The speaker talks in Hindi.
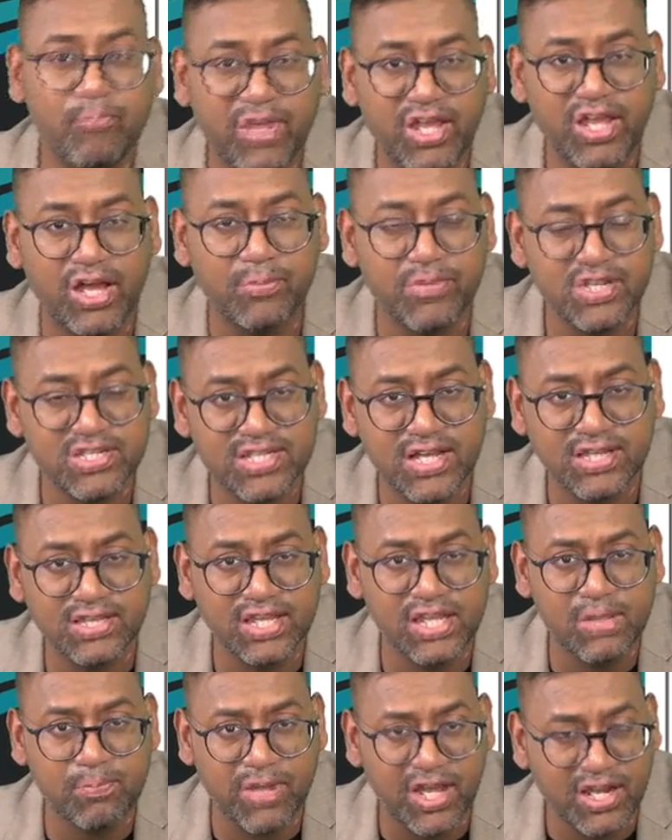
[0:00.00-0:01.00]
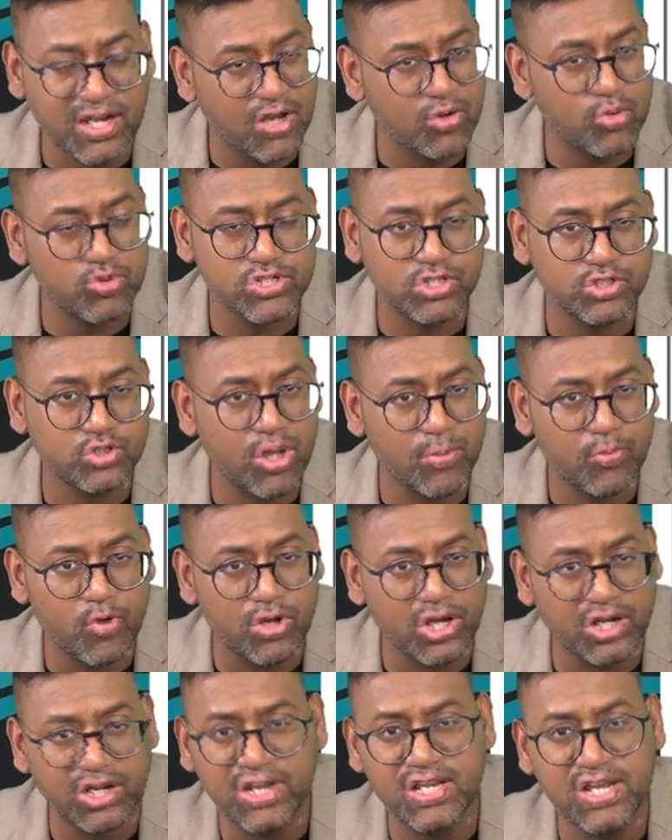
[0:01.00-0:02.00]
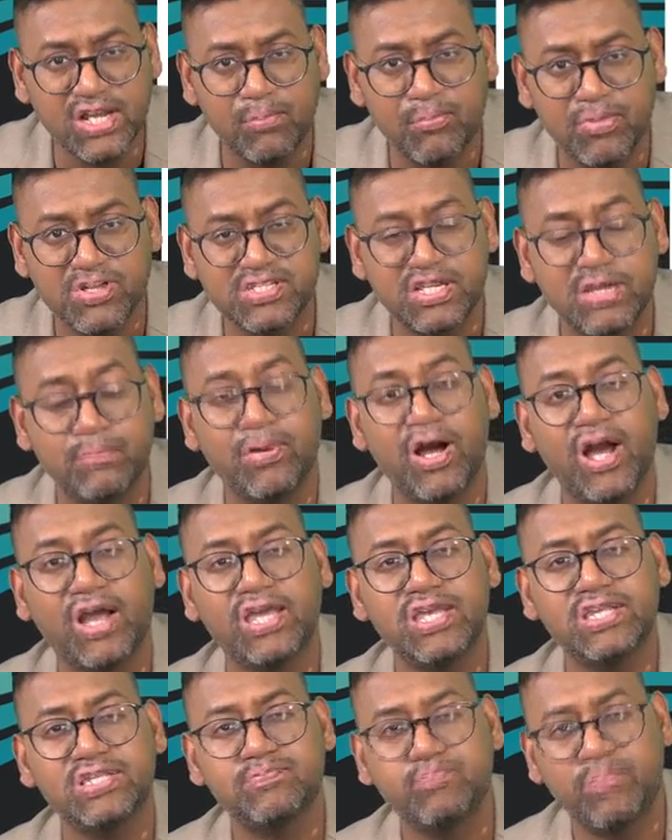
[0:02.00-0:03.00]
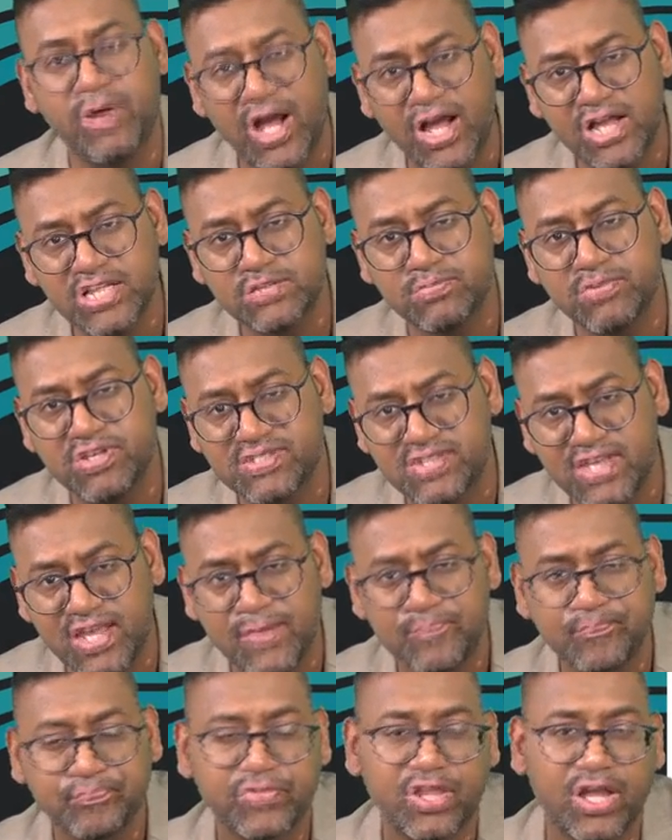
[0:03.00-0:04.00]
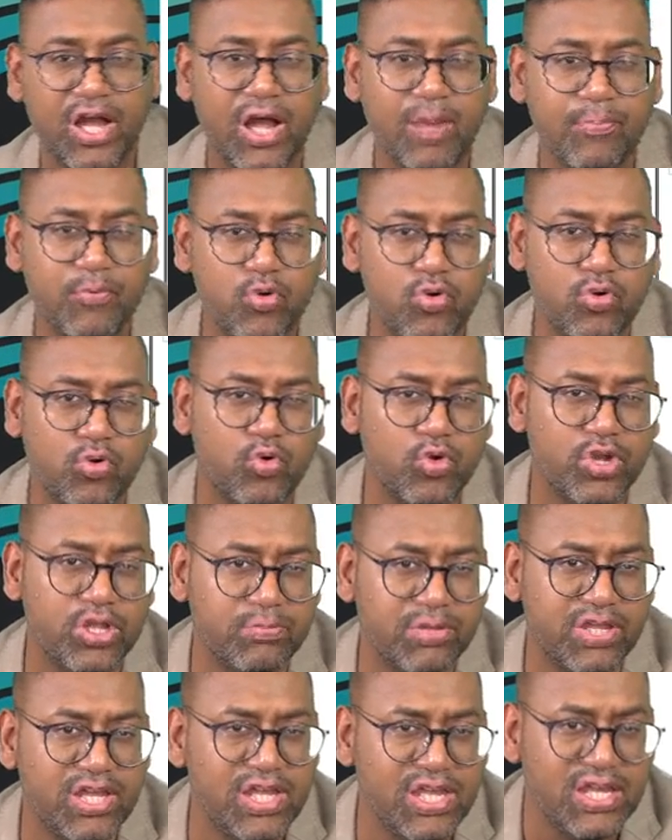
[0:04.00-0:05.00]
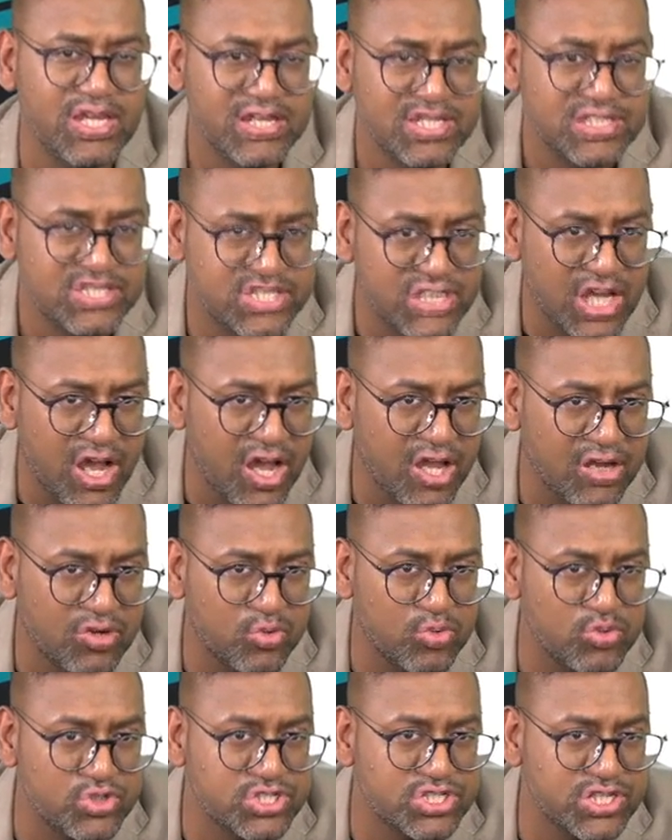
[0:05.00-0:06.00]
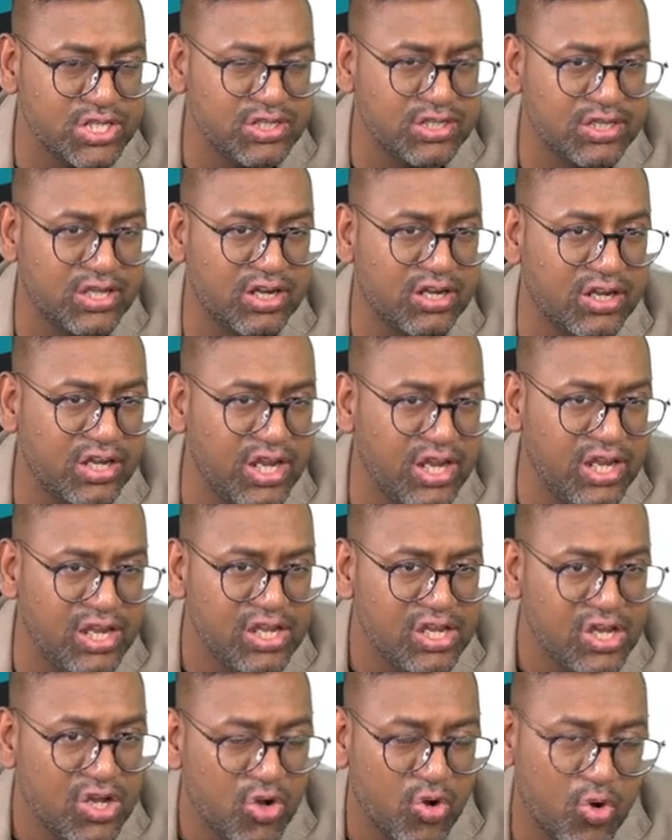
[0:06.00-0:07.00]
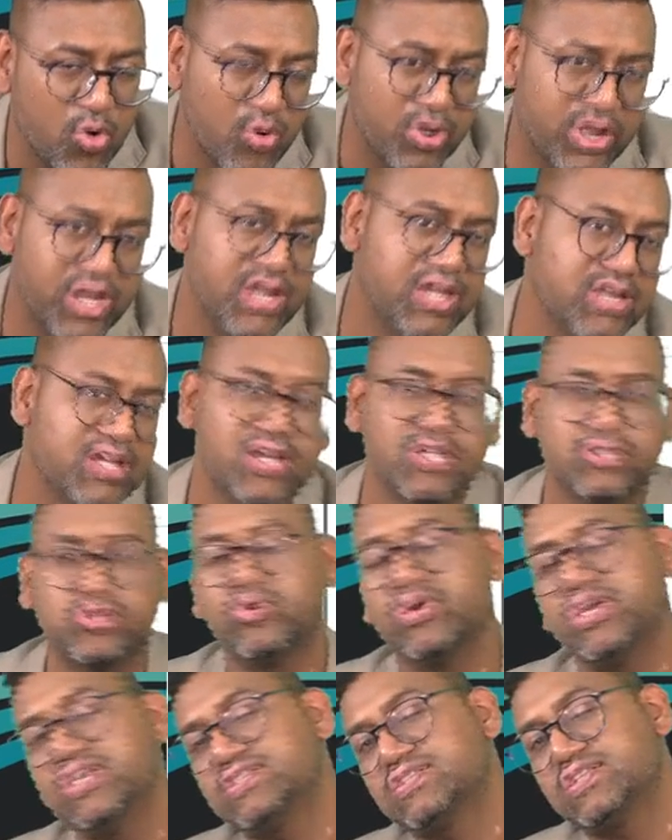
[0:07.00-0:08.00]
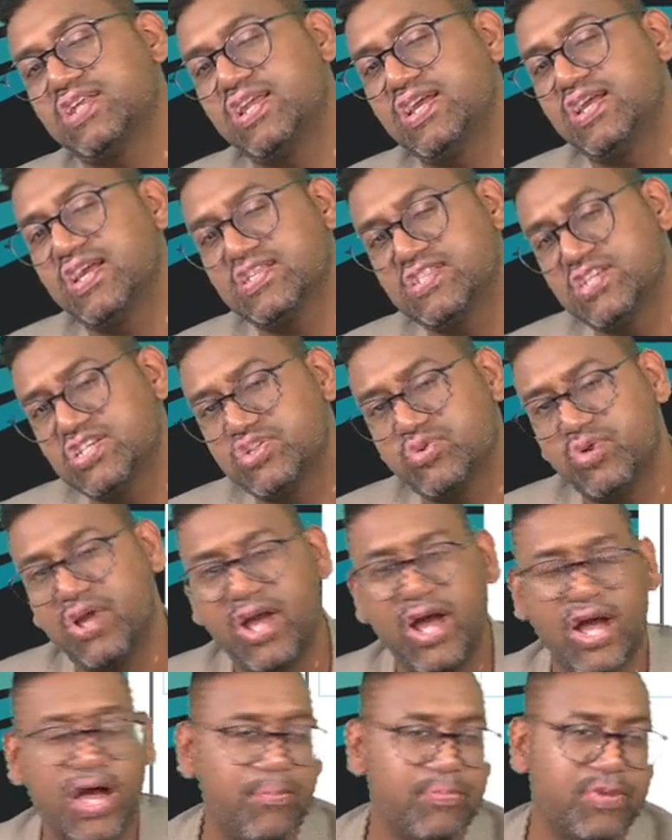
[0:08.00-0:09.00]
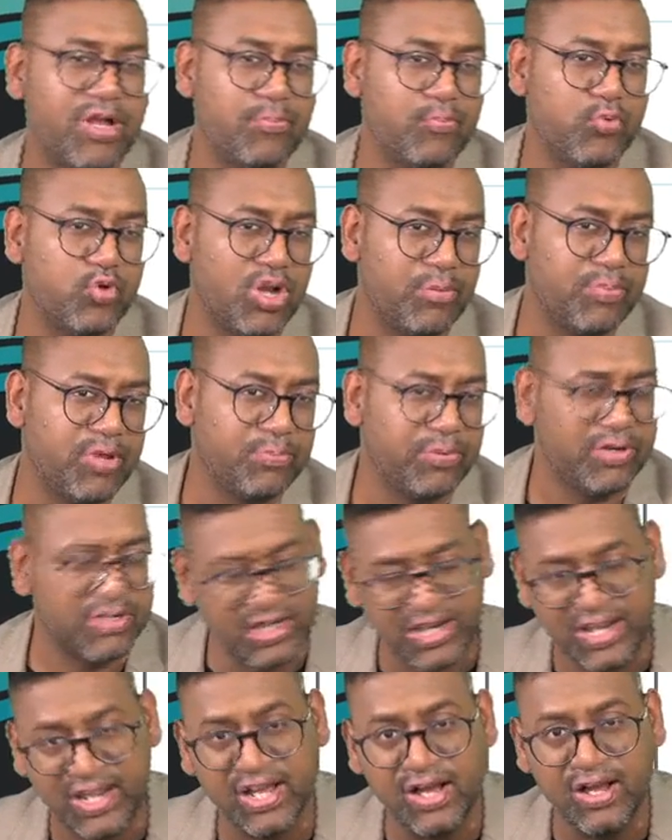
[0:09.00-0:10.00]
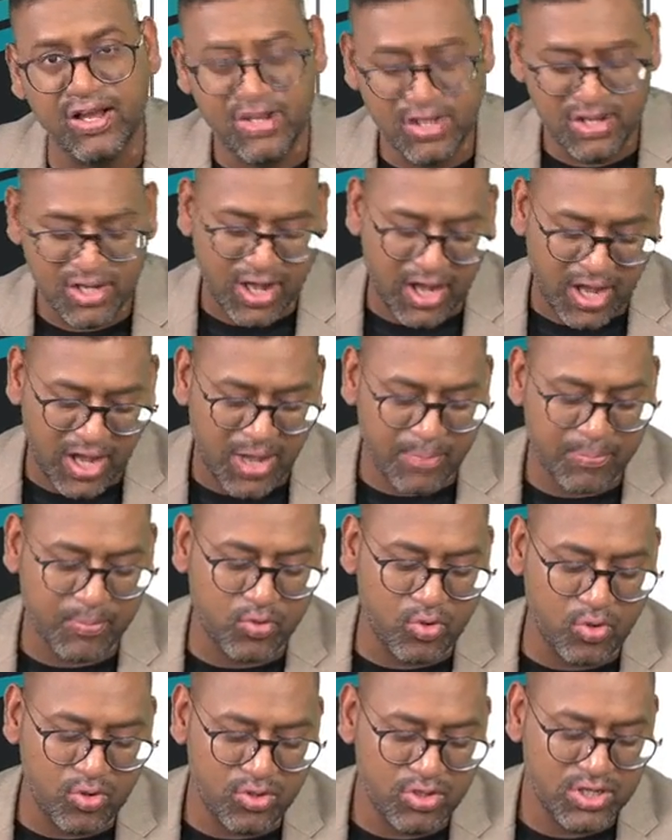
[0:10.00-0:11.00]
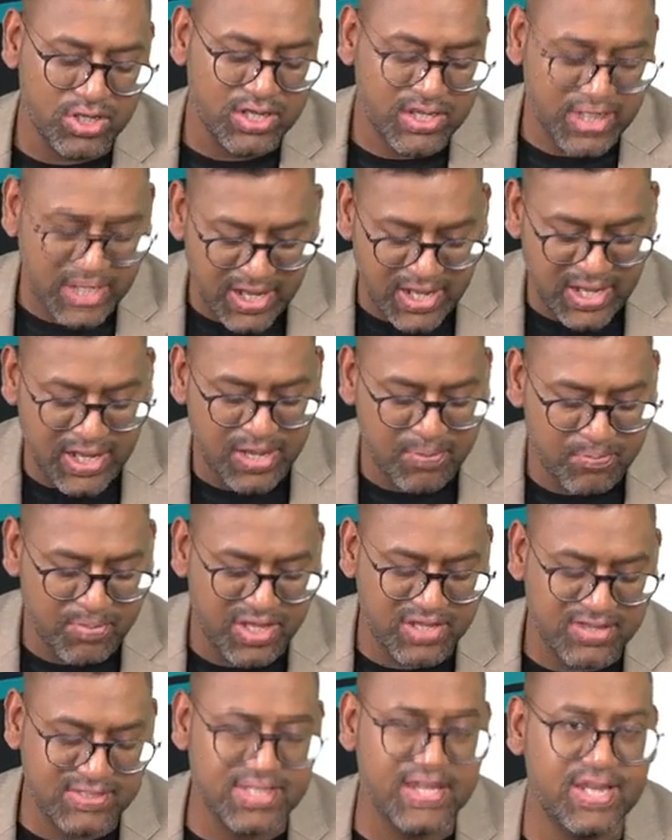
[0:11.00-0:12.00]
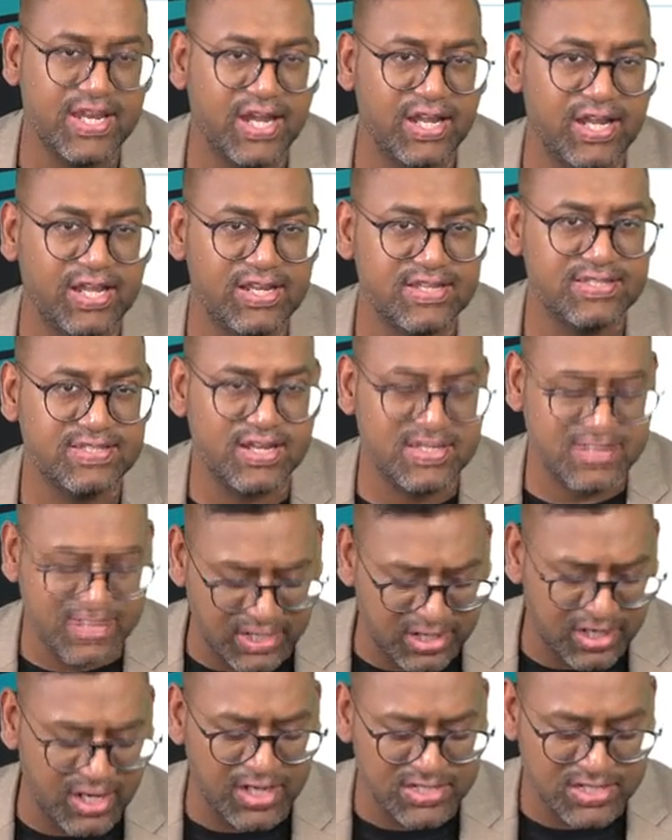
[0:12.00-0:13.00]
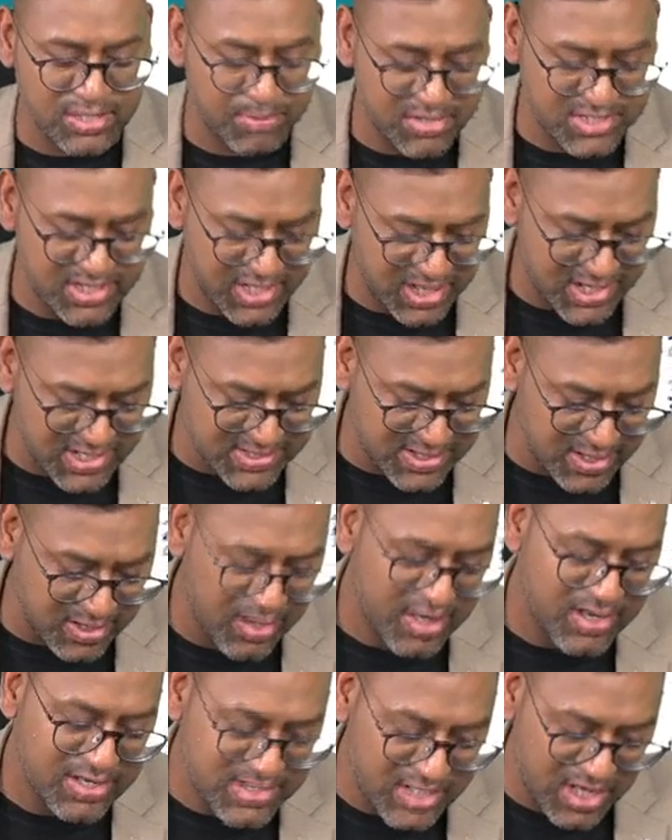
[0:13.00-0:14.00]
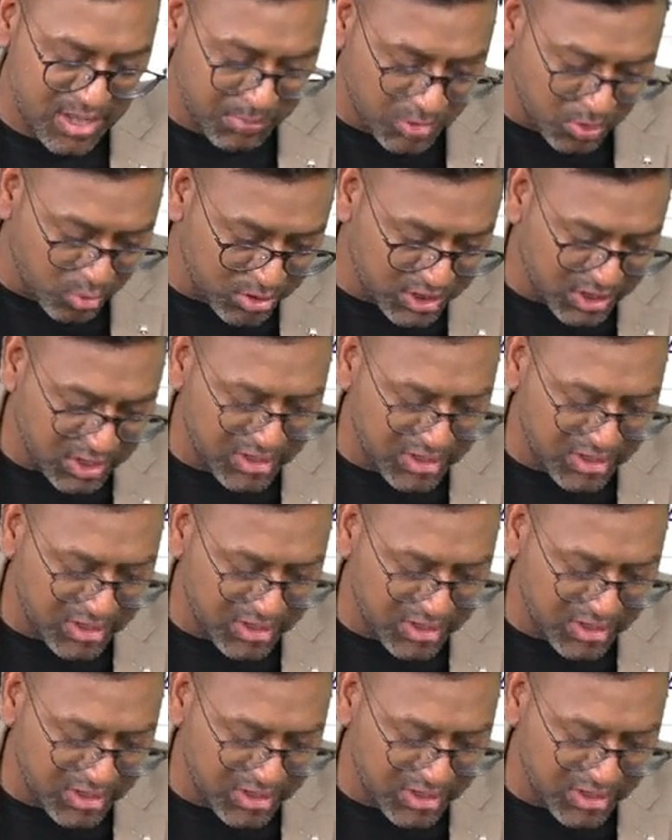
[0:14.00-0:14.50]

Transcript: में हम ये जानते हैं कि पहला क्वेश्चन तो आपको करना ही है कंपलसरी बाकी पांच में से आपको कोई भी चार क्वेश्चन करने होंगे तो इस तरीके से जो है आपका पूरा पेपर रहेगा आपको ए बी सी कैटेगरी इस तरह से करना है अच्छा बच्चे कह रहे सर ये हम नोट करें